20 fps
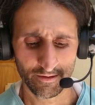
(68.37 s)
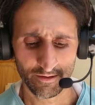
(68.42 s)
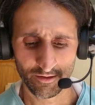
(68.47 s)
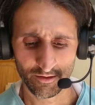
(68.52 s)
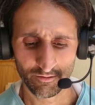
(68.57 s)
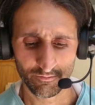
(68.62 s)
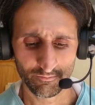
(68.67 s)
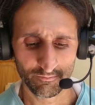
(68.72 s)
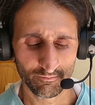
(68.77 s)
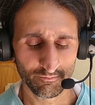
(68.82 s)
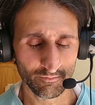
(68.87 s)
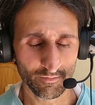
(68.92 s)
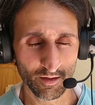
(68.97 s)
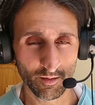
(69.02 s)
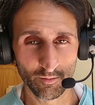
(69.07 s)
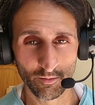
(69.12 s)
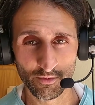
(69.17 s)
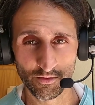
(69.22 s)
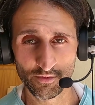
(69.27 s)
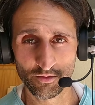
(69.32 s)
ähm,
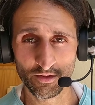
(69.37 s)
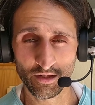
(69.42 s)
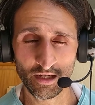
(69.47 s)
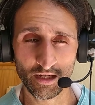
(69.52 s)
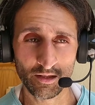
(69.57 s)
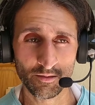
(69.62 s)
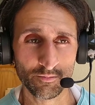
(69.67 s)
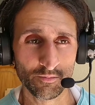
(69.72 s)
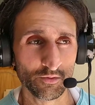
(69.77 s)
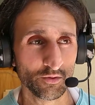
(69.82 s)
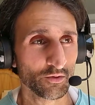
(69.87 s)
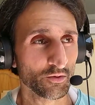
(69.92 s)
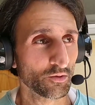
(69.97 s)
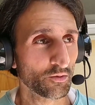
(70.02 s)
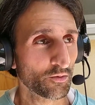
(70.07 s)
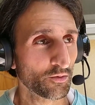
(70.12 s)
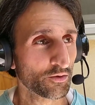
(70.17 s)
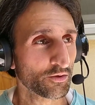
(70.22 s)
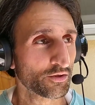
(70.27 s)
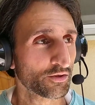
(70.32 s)
emotionalen,
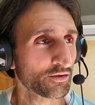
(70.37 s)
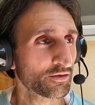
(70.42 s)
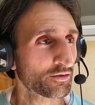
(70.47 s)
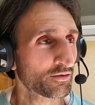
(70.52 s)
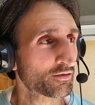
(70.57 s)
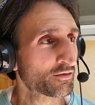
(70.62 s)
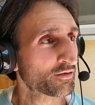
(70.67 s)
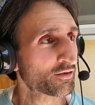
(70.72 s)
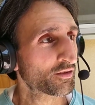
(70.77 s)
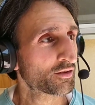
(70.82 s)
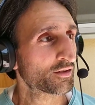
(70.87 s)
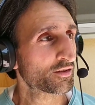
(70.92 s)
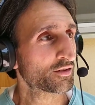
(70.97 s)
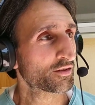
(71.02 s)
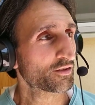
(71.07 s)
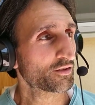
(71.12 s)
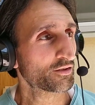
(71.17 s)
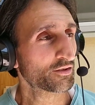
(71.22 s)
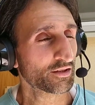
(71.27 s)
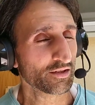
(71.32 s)
psychologischen
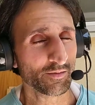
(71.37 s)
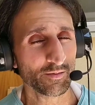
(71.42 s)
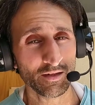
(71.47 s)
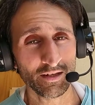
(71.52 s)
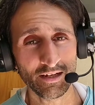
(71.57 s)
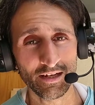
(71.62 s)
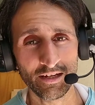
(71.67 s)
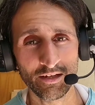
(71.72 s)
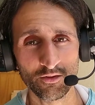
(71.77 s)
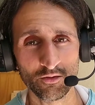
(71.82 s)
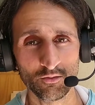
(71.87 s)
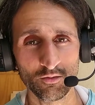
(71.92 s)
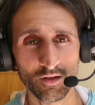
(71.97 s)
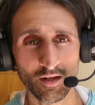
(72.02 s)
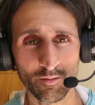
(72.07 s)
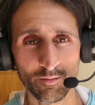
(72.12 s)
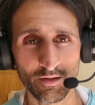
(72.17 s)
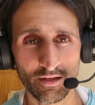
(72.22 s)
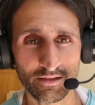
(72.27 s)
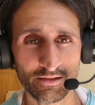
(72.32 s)
und dass man keinen
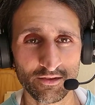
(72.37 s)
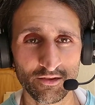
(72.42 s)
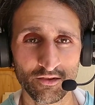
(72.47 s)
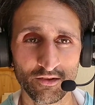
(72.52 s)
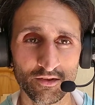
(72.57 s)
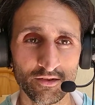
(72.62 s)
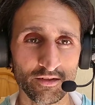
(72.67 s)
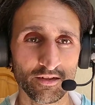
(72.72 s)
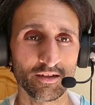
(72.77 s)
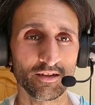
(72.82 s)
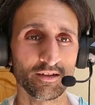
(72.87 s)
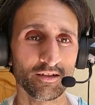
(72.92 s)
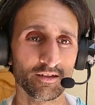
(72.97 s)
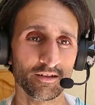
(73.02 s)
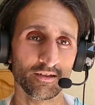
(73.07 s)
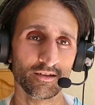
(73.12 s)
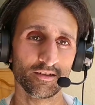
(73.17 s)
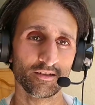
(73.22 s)
Druck ablassen konnte,